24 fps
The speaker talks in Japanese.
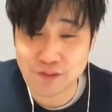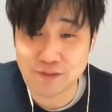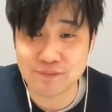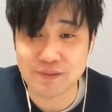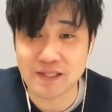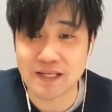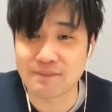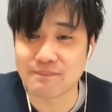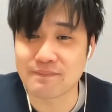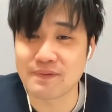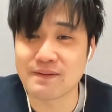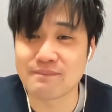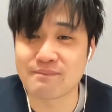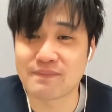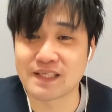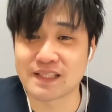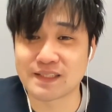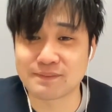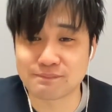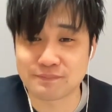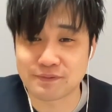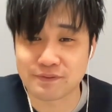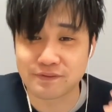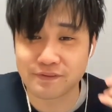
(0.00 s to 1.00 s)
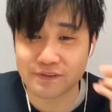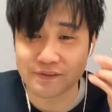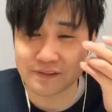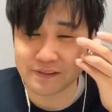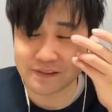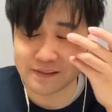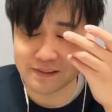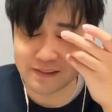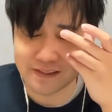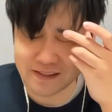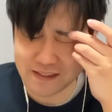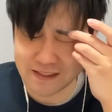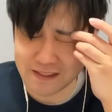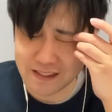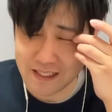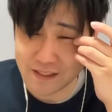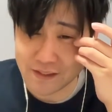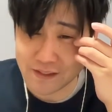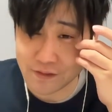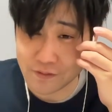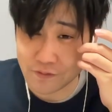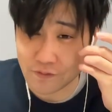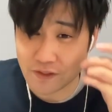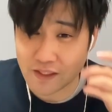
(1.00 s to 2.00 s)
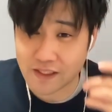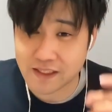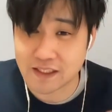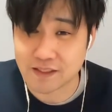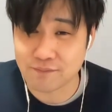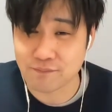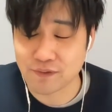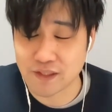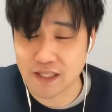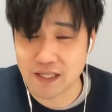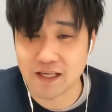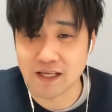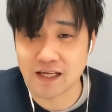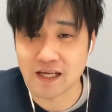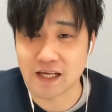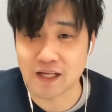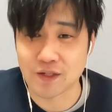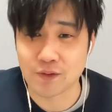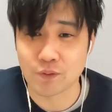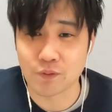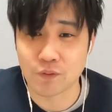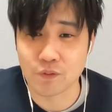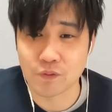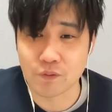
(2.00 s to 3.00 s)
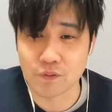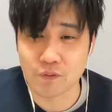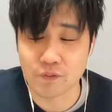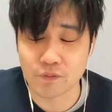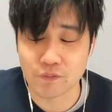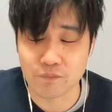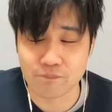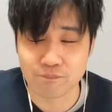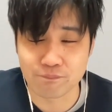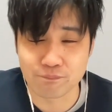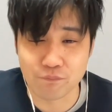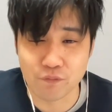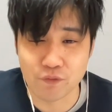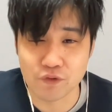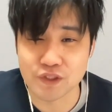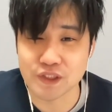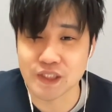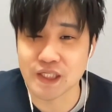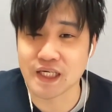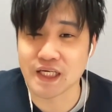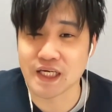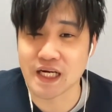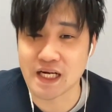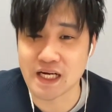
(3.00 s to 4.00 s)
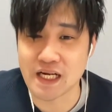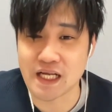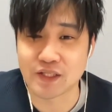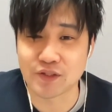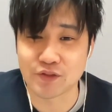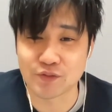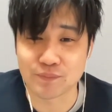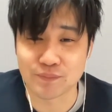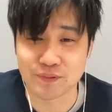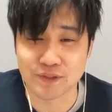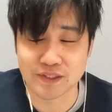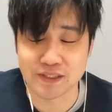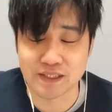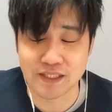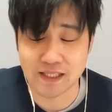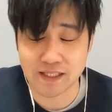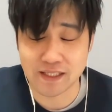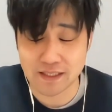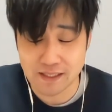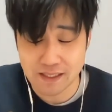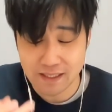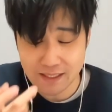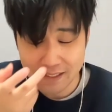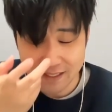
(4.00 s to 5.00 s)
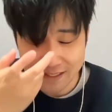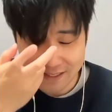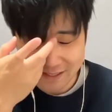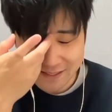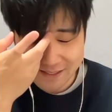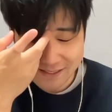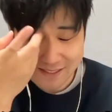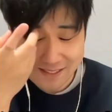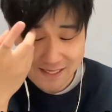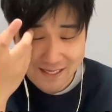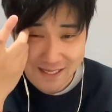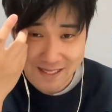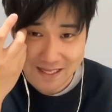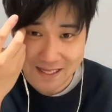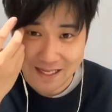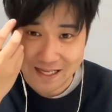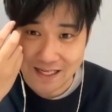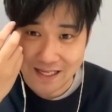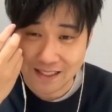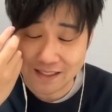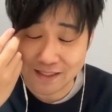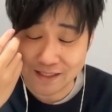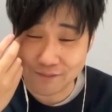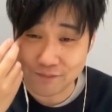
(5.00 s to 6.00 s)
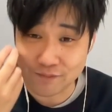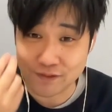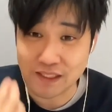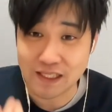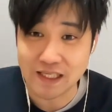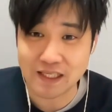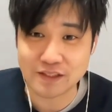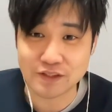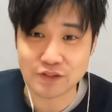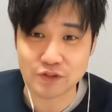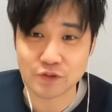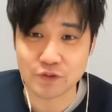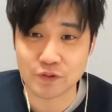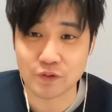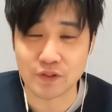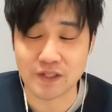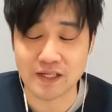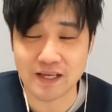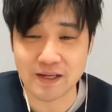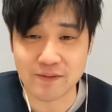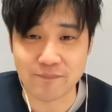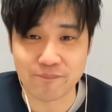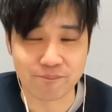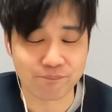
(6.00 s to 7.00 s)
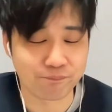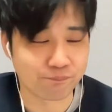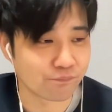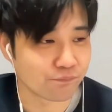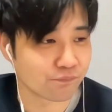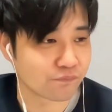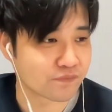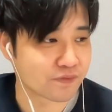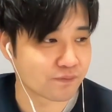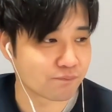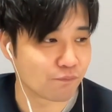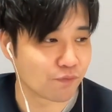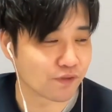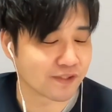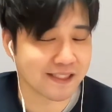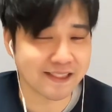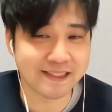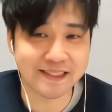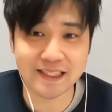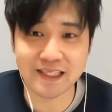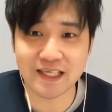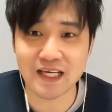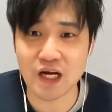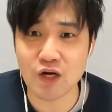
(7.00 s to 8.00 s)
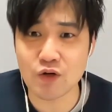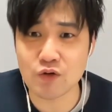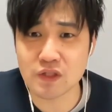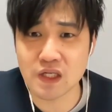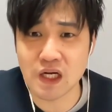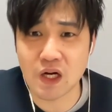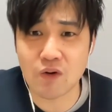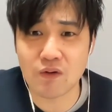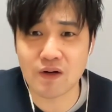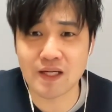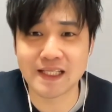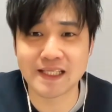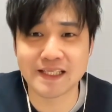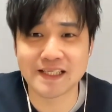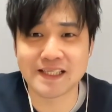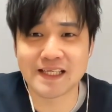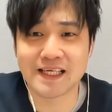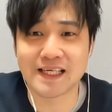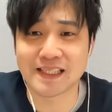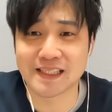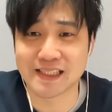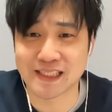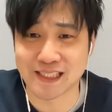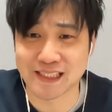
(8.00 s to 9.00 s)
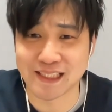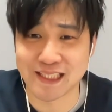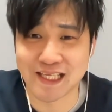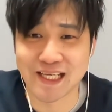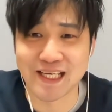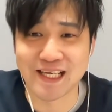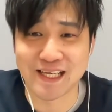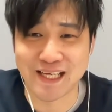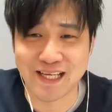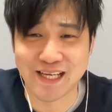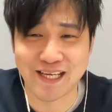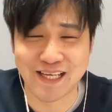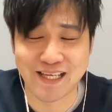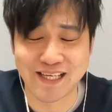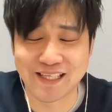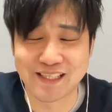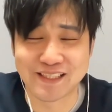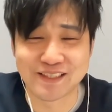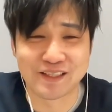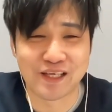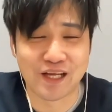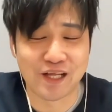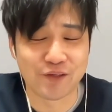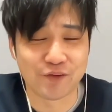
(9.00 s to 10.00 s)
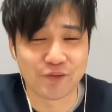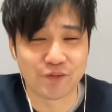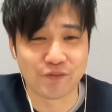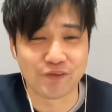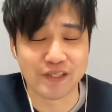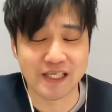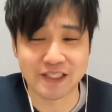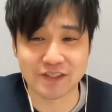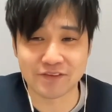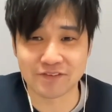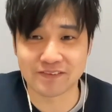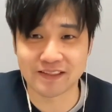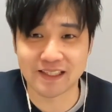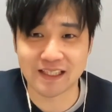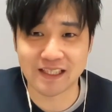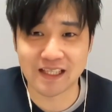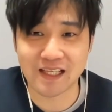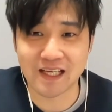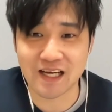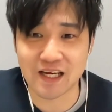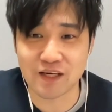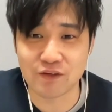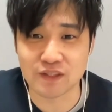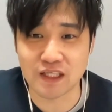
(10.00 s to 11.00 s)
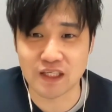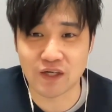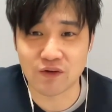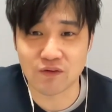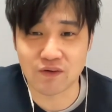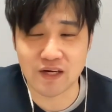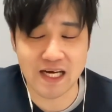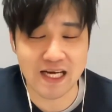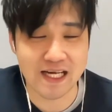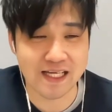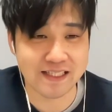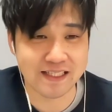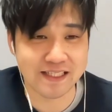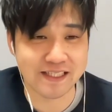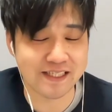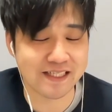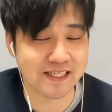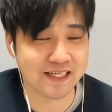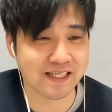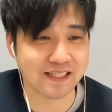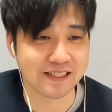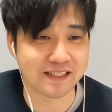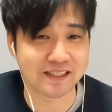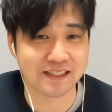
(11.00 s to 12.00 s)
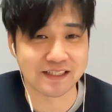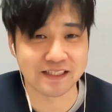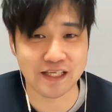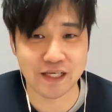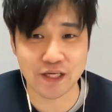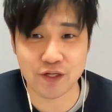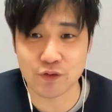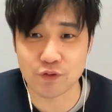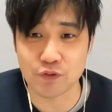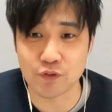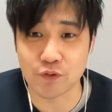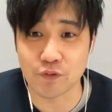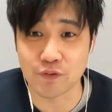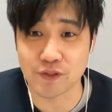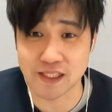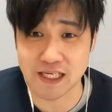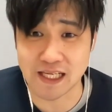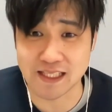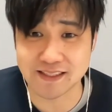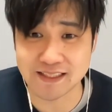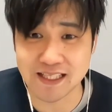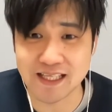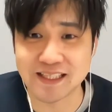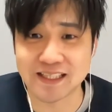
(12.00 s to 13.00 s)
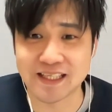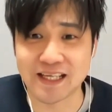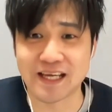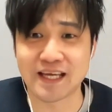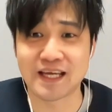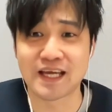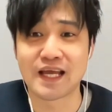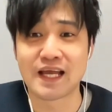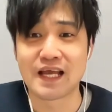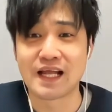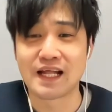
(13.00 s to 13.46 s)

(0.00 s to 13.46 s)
当にね、メンバーシップのさんの方にもね、あの申し訳ないなと思って。いやー、でもね、ちょっとね、もう戦う顔ができなかったんで、はい。あの、やっと戦う顔ができなか、できるようになったんで、